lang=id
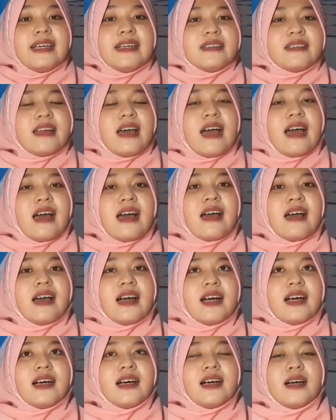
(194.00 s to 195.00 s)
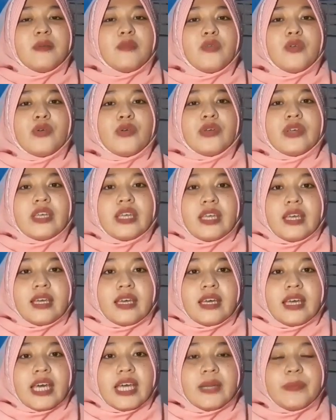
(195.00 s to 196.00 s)
Nah, e,
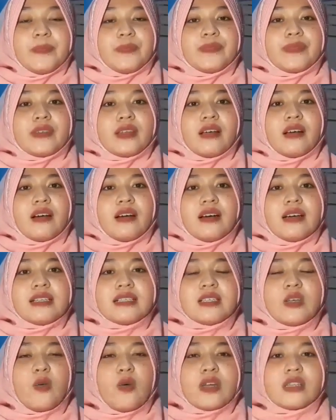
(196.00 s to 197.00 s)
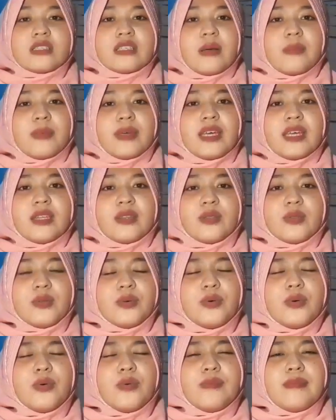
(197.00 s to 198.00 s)
mungkin e, si WhatsApp
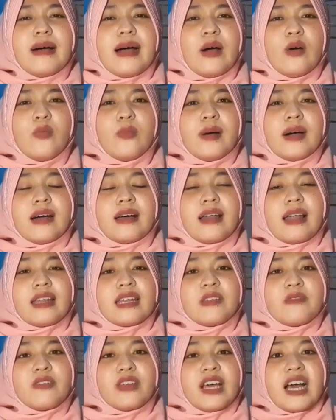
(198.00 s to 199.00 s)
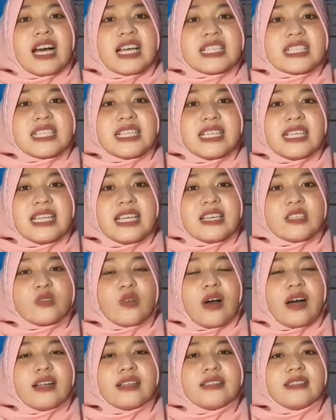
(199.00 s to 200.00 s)
itu mau mengklarifikasi nih,
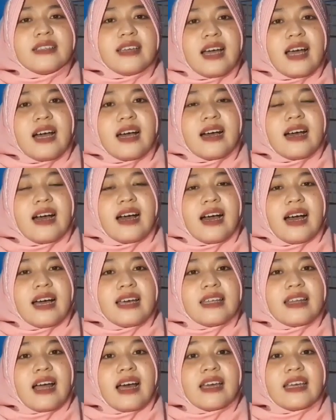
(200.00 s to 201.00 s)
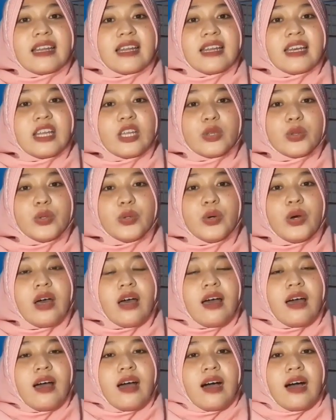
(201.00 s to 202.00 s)
soalnya akhir-akhir ini tuh
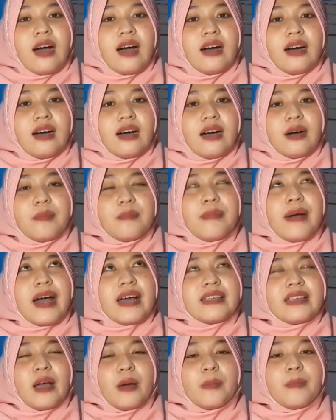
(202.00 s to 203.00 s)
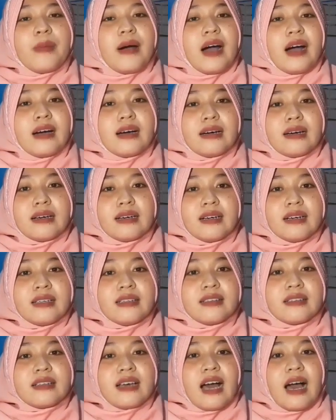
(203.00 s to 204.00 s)
banyak
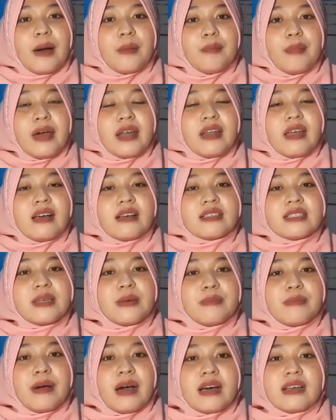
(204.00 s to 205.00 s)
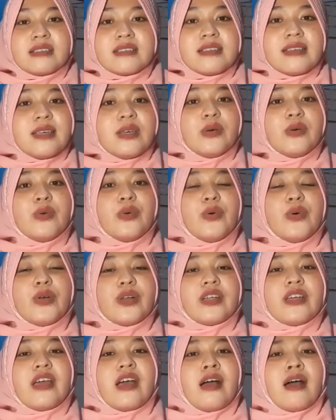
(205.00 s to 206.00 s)
banget kabar yang simpang siur
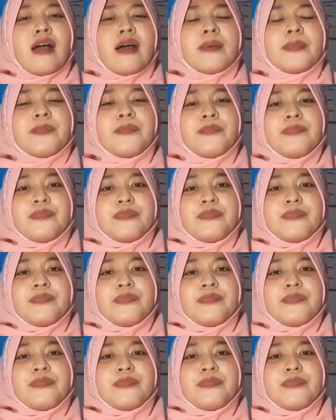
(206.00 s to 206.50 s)
yang